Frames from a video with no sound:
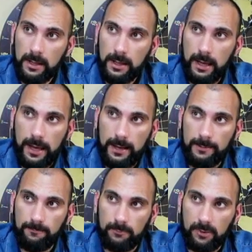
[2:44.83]
Eh,
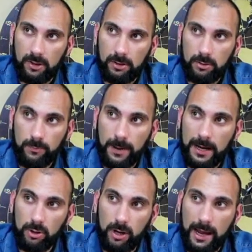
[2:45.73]
non
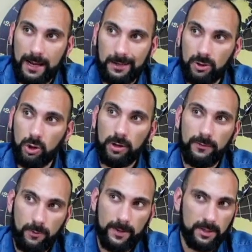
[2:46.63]
parlo ah, solo di
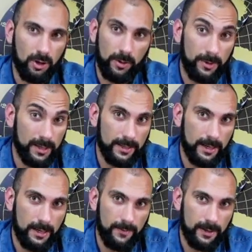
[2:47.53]
informazione, potresti
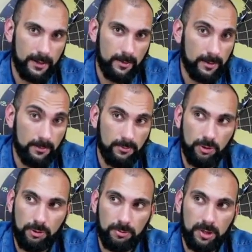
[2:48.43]
anche vendere, per
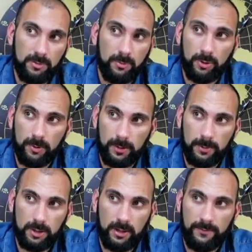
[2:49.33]
esempio, ce ne sono molte
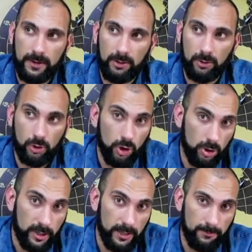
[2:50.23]
persone che vendono
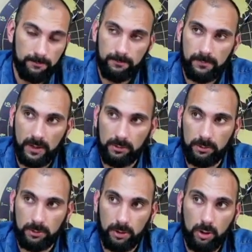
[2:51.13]
giochi
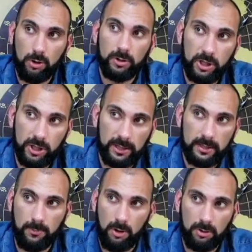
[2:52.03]
o codici
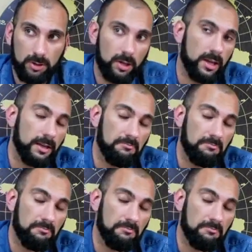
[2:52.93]
Xbox, ok?